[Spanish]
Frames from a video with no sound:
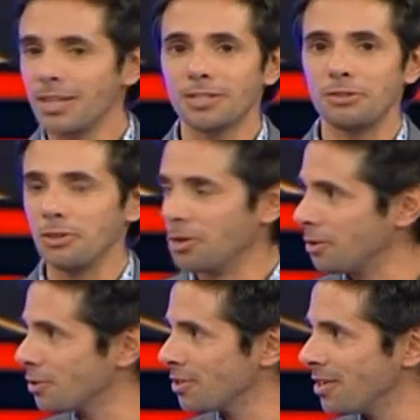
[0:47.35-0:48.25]
is
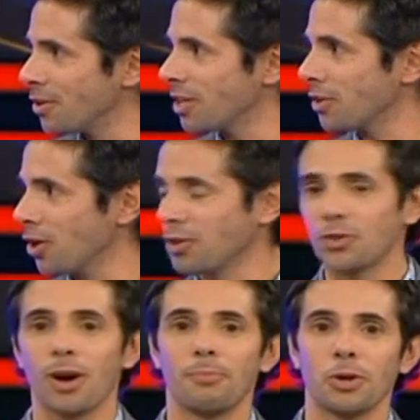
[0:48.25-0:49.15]
news. No sea
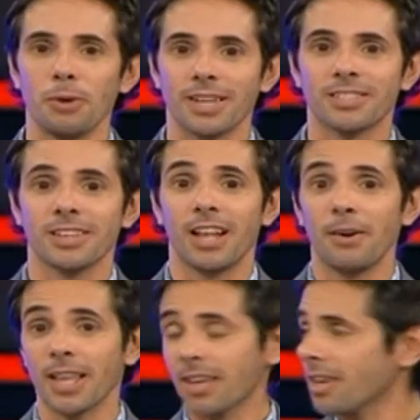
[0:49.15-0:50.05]
tonto, aproveche. Y la
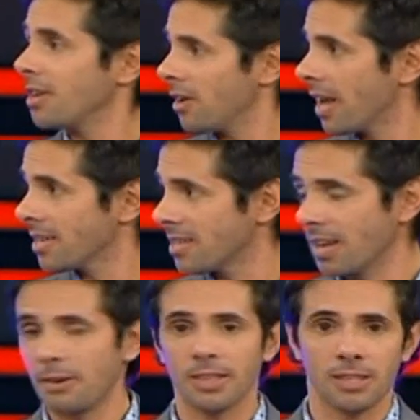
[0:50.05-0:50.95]
verdad que quiero
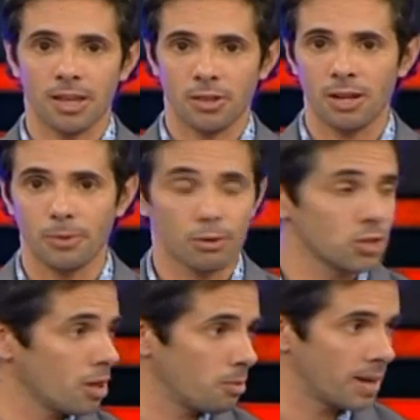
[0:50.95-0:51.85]
agradecerle, bendita a toda la producción, de los